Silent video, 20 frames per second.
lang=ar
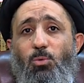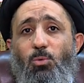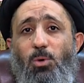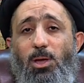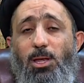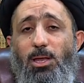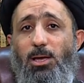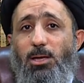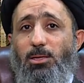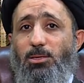
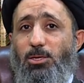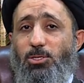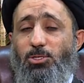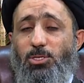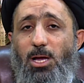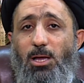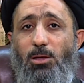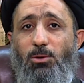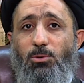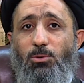ولا
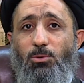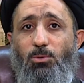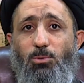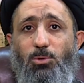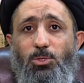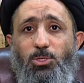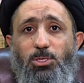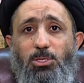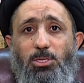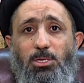تجعله
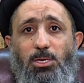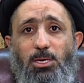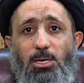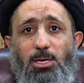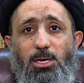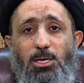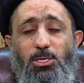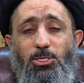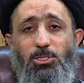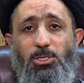شرك
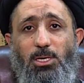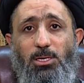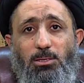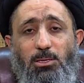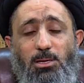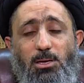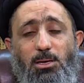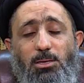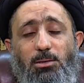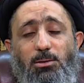
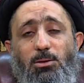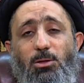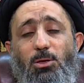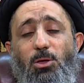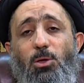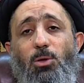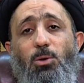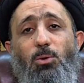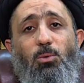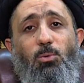الشيطان
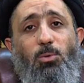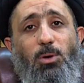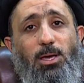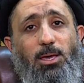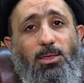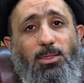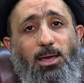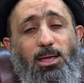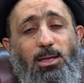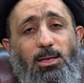
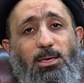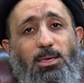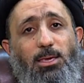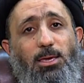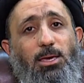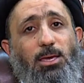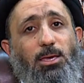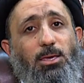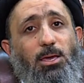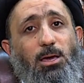وكذلك
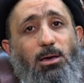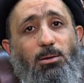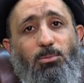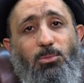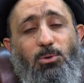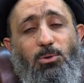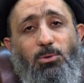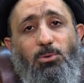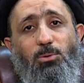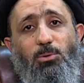
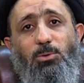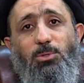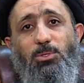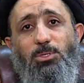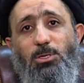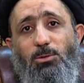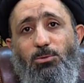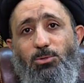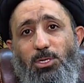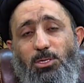يأمر
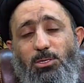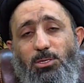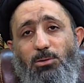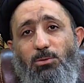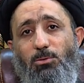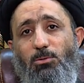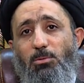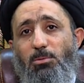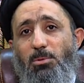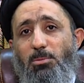
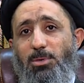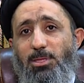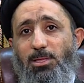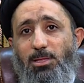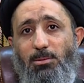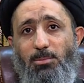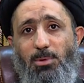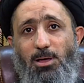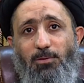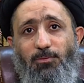زوجته
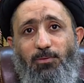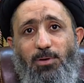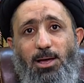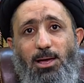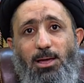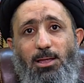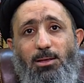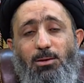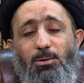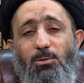بمثل ما
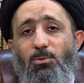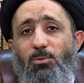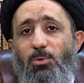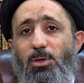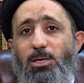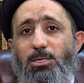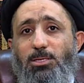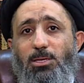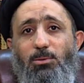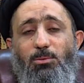فعل
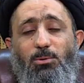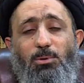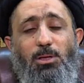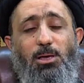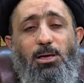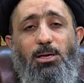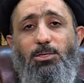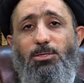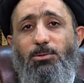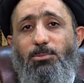ويسأل
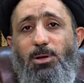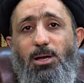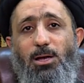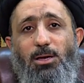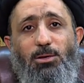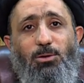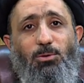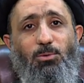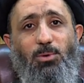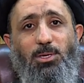الله
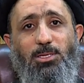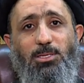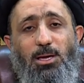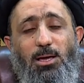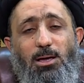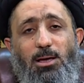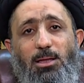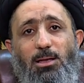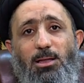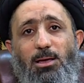سبحانه
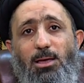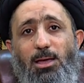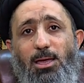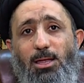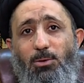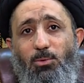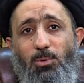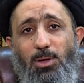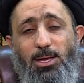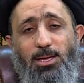وتعالى
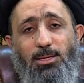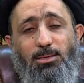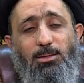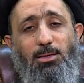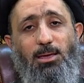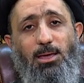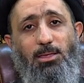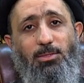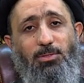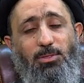الولد
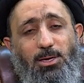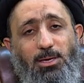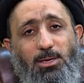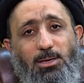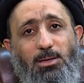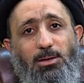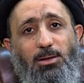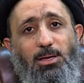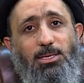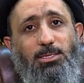
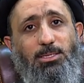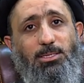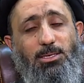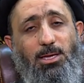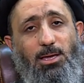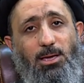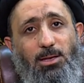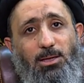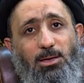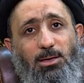الذكر
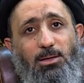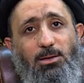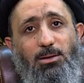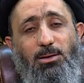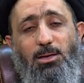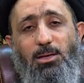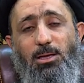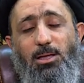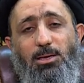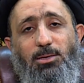الصالح
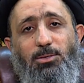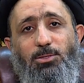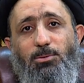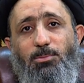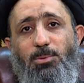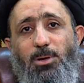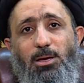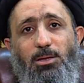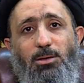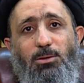لله
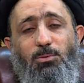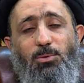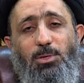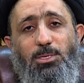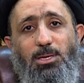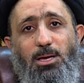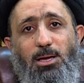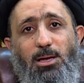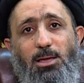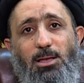سبحانه
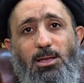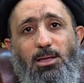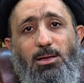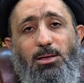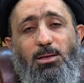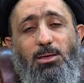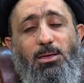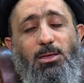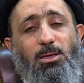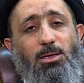وتعالى
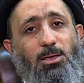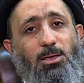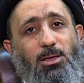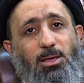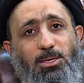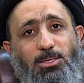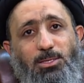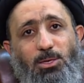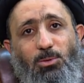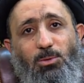
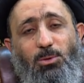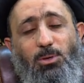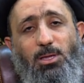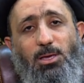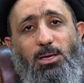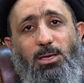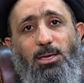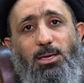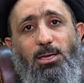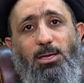أسأل
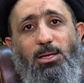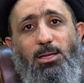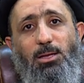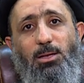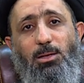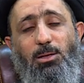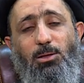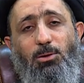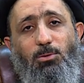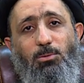الله
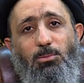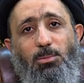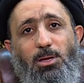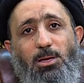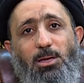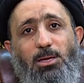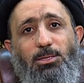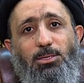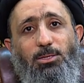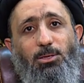
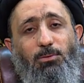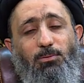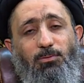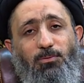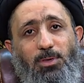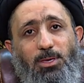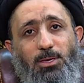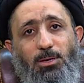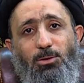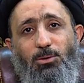لكما
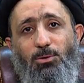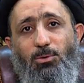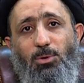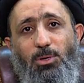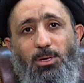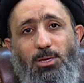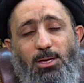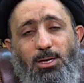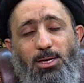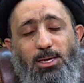التوفيق
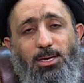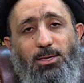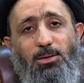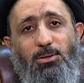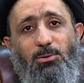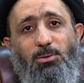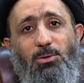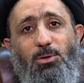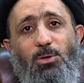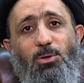لكل خير
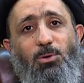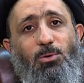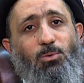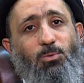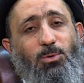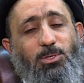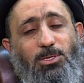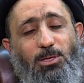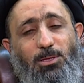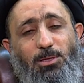
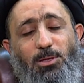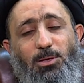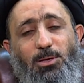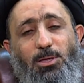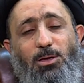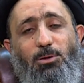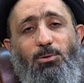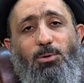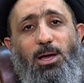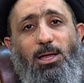وصلى
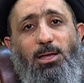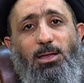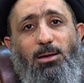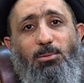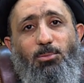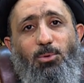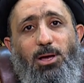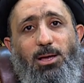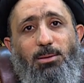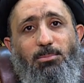الله على
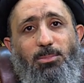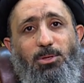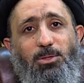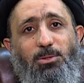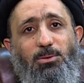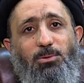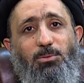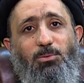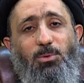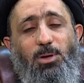محمد
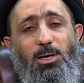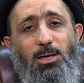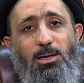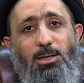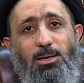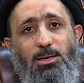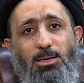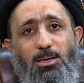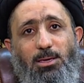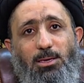
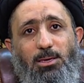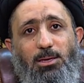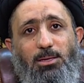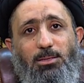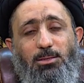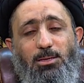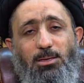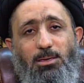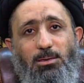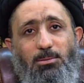وآله
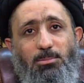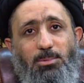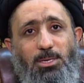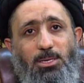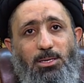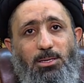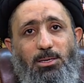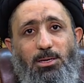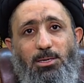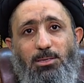
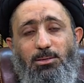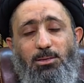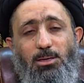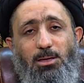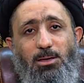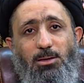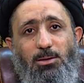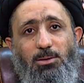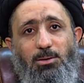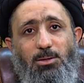الطيبين
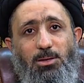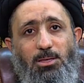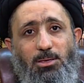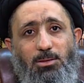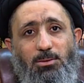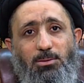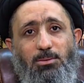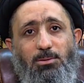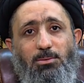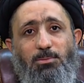
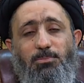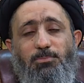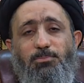الطاهرين